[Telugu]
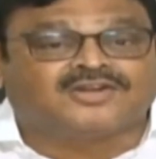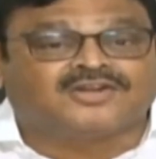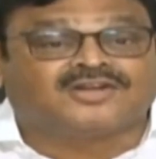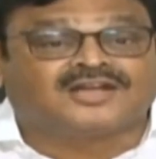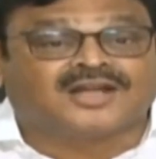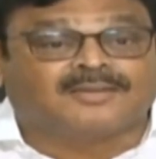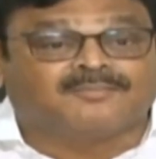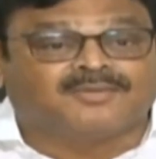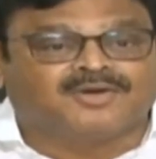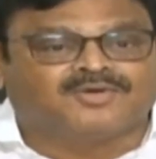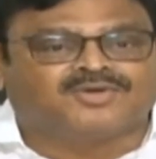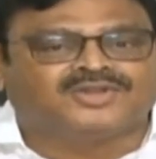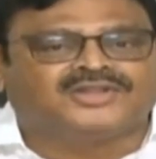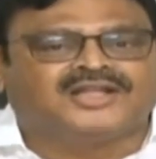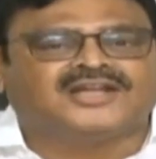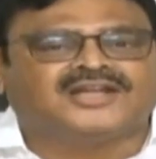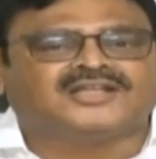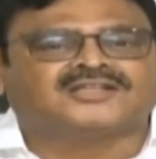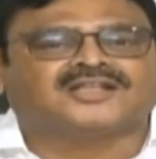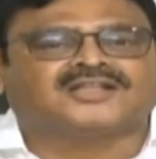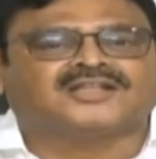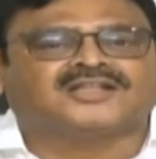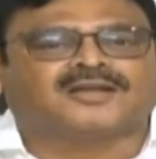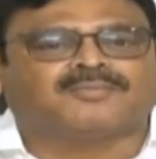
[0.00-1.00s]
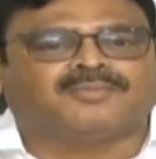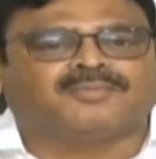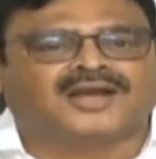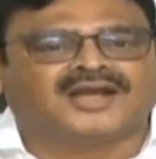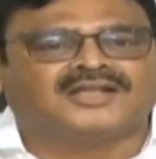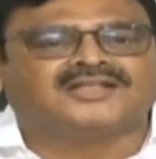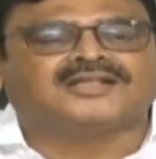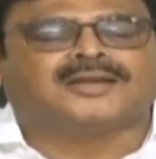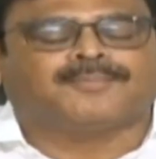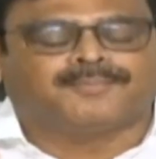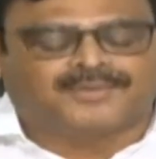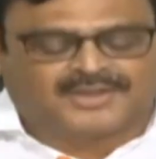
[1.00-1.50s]
ప్రజలు నమ్మవద్దని
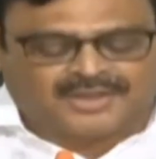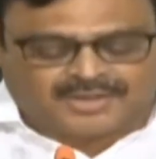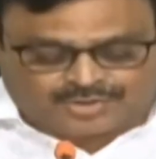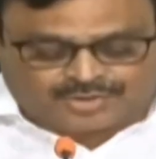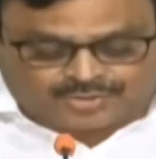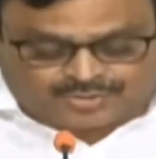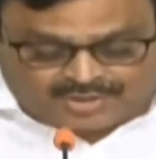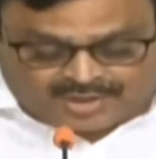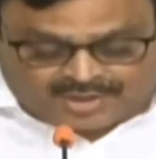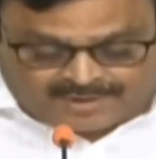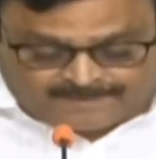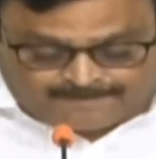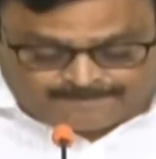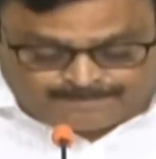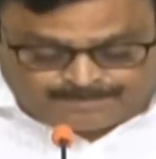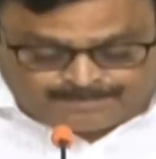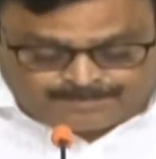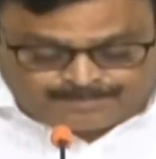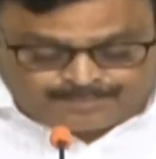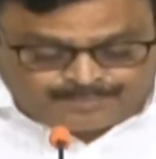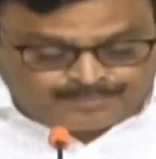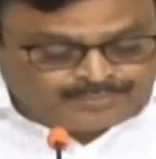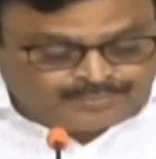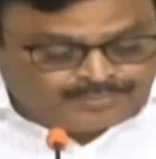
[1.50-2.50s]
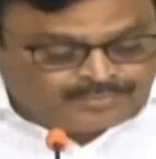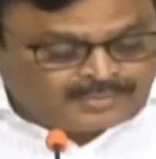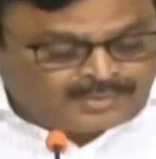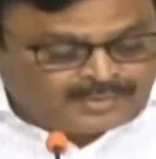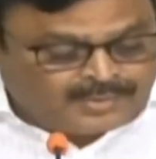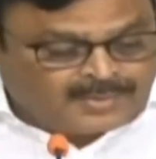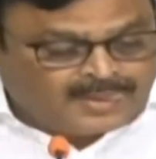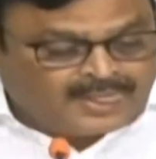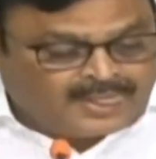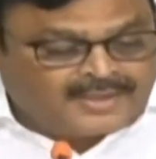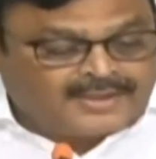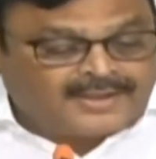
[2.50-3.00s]
సందర్భంగా చెప్పదలుచుకున్నాను
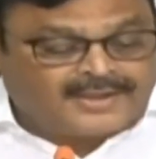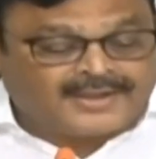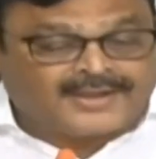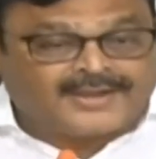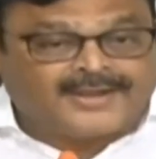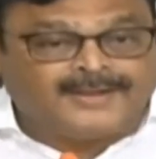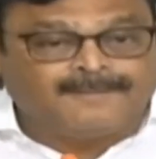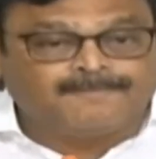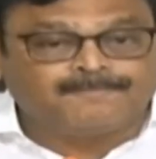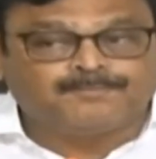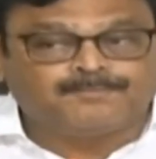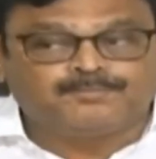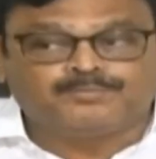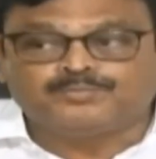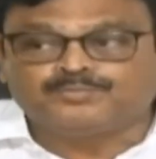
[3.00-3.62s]
ఇంకా